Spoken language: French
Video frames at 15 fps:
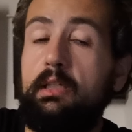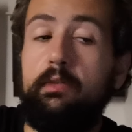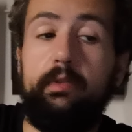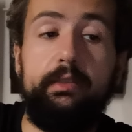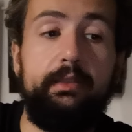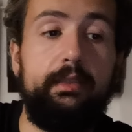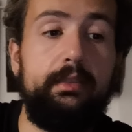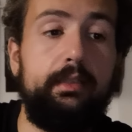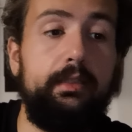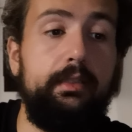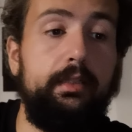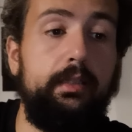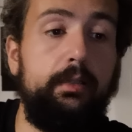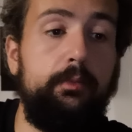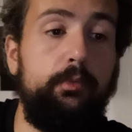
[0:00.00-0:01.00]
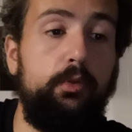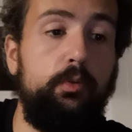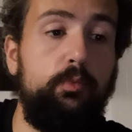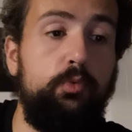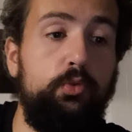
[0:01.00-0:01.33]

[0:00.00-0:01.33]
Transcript: à la 24e.